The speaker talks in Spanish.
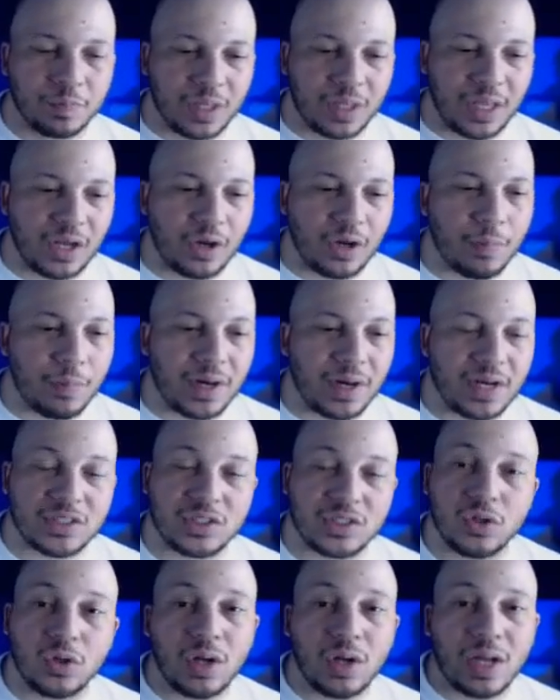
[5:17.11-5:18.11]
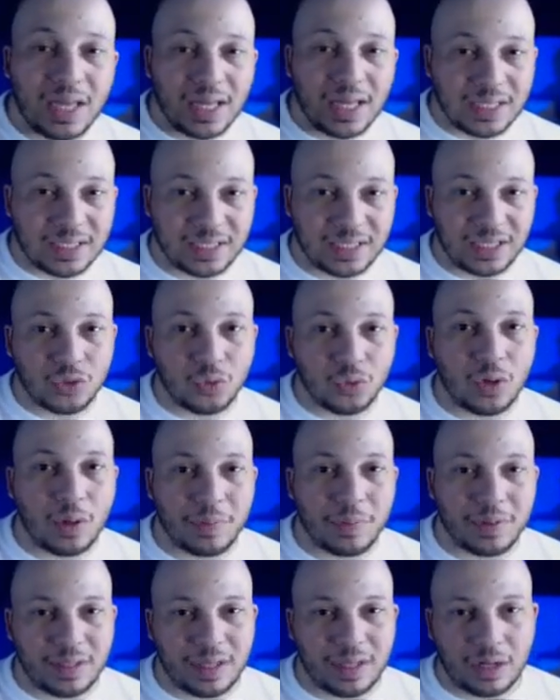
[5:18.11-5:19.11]
en operación de tu
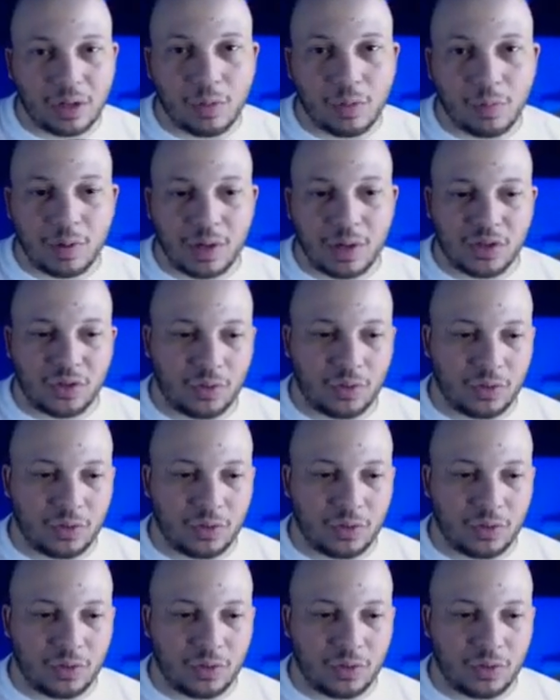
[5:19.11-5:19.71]
capital completo.